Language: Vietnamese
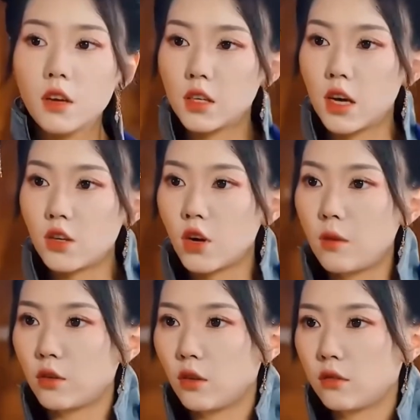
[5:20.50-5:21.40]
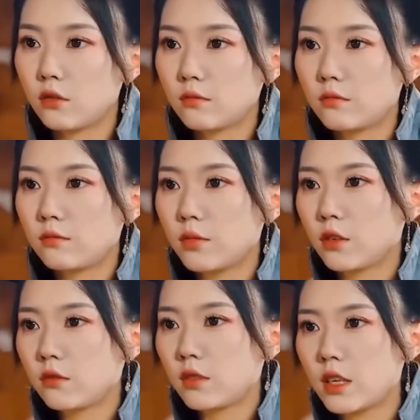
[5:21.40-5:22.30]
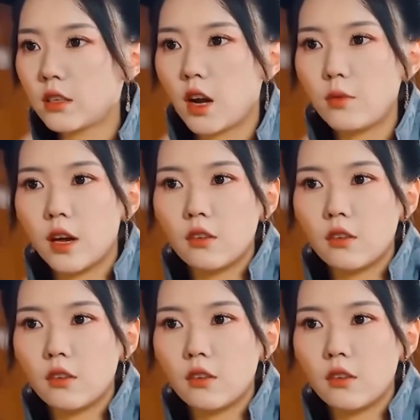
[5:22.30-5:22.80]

nếu ngươi dám lừa bổn cung bổn cung chém ngươi